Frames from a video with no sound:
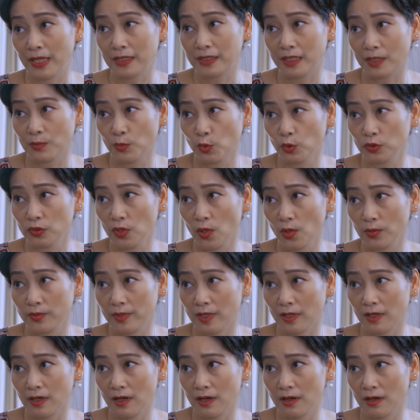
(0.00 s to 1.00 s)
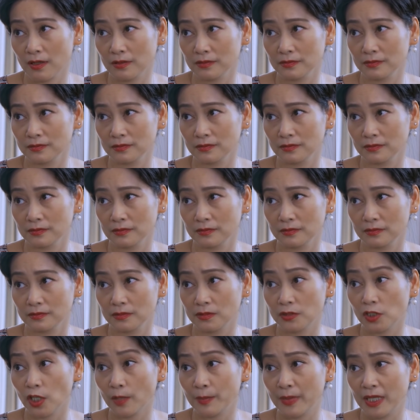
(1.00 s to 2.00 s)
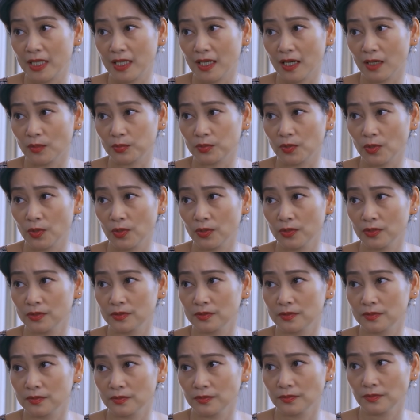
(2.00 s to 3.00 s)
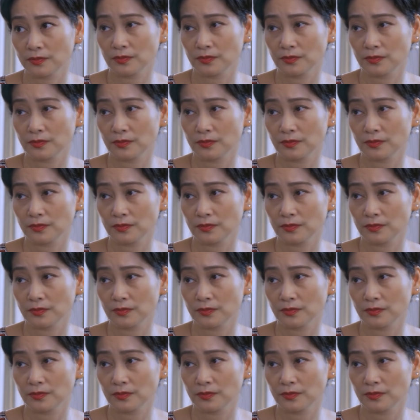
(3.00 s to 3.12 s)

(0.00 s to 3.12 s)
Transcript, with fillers: Bác chỉ muốn tốt cho con Cho Mỹ Ngọc thôi